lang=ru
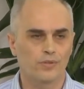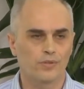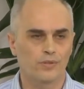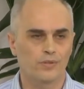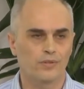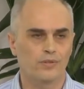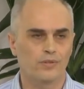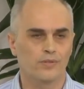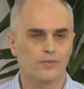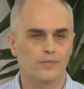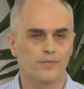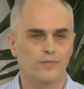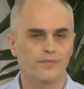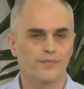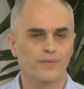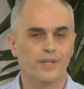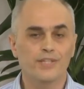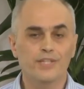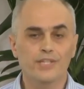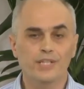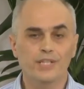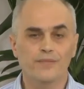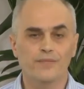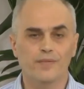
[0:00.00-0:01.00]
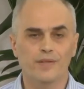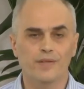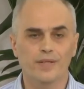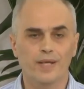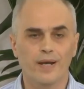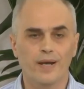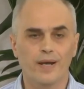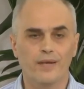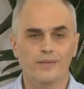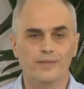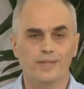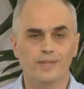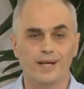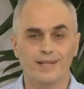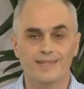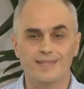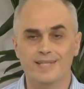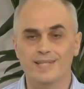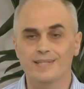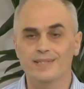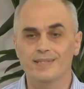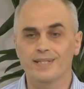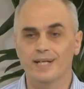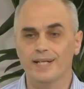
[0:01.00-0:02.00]
э, на них влияет
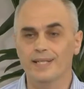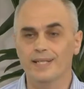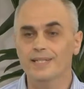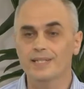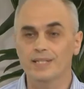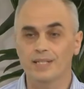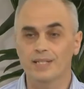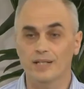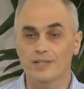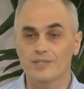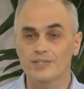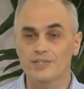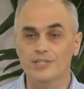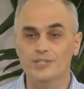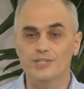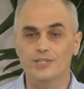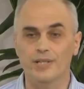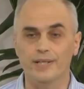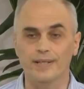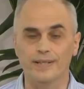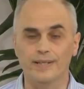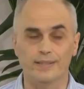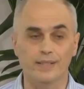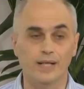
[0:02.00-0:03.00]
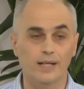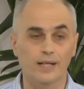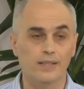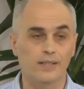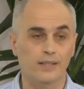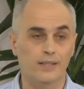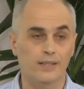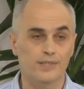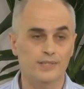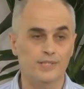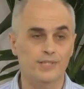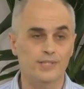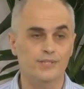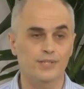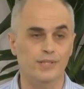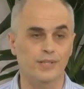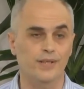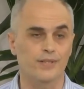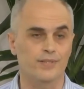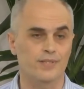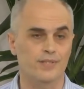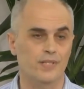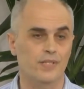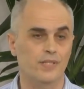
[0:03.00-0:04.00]
оценка их родителей, как родители
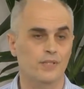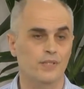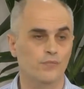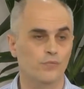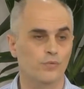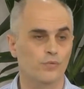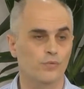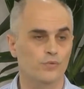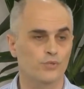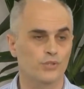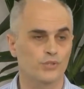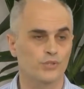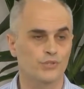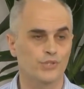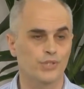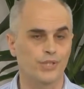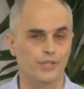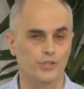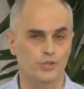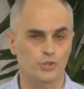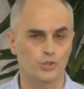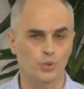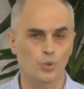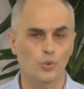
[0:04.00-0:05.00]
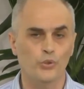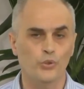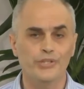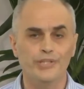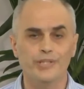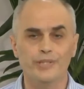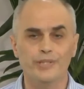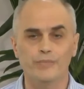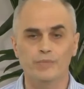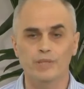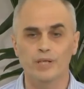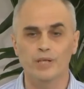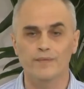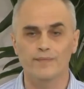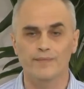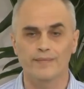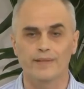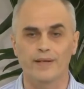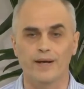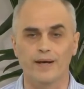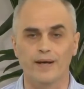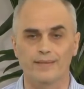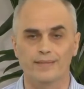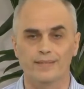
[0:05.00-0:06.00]
оценивают детей, что они им
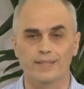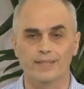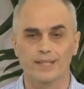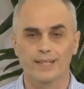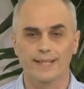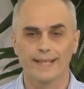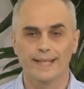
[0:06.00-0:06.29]
говорят,